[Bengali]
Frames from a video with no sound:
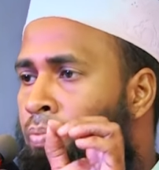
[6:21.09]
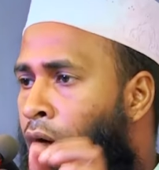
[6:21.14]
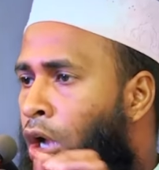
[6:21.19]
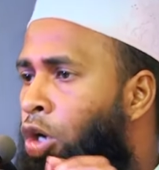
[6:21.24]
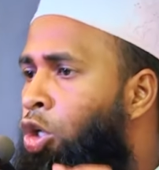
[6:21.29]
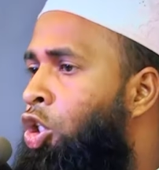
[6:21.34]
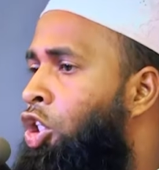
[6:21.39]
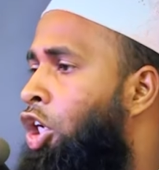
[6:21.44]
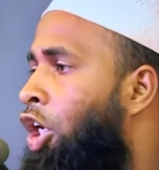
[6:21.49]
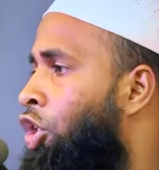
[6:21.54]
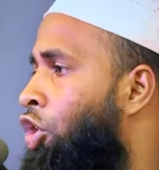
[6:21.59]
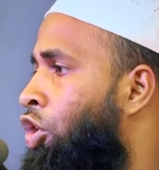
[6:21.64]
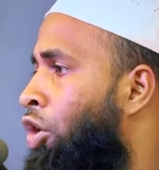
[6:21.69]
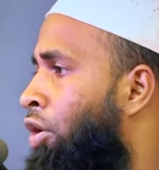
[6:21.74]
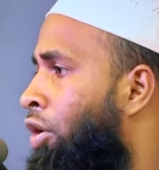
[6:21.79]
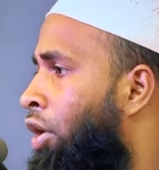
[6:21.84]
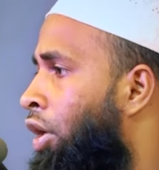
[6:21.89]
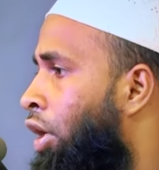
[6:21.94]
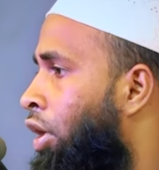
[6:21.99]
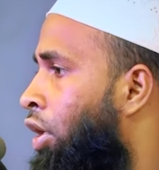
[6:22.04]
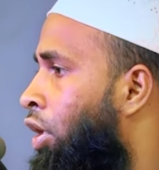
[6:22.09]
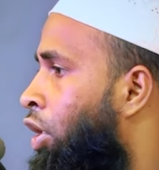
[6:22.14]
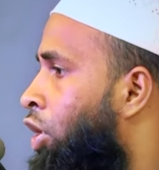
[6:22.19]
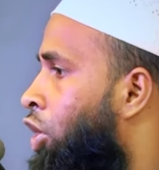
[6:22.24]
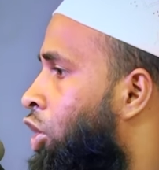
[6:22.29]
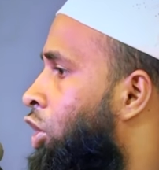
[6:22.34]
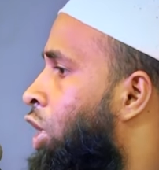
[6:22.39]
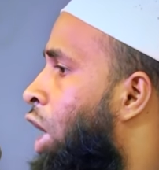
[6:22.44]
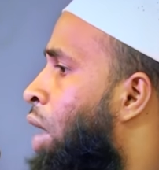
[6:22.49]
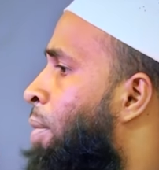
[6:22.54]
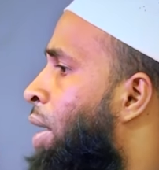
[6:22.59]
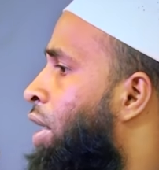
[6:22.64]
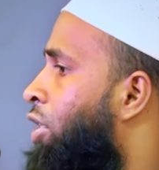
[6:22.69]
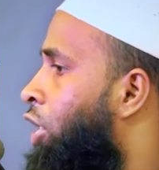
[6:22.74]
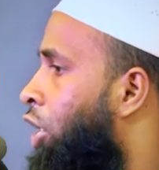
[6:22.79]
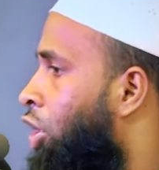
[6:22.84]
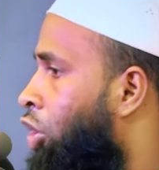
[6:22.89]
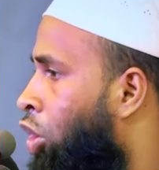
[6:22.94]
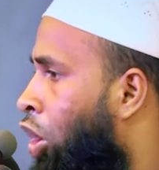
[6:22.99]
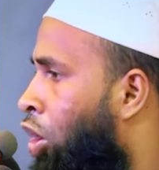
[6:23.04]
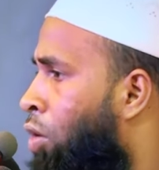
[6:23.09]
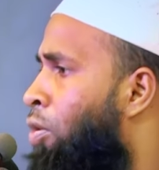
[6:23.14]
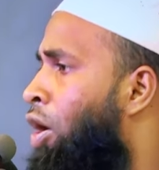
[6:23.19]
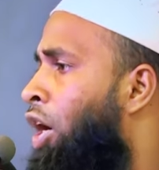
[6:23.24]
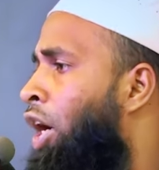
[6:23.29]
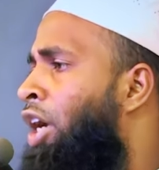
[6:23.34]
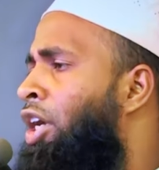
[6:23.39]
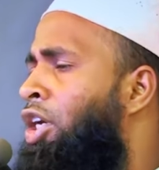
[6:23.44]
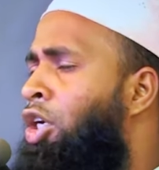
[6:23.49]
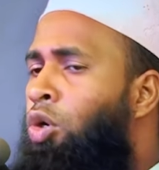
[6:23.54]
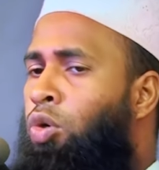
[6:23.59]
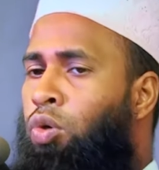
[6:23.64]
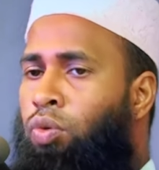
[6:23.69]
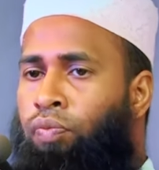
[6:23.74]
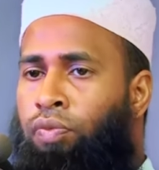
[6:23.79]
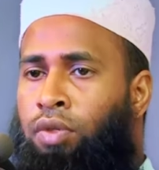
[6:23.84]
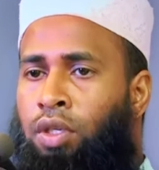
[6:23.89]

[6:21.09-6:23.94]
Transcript: মানুষের জন্যে সামাজিক কর্মকাণ্ডেও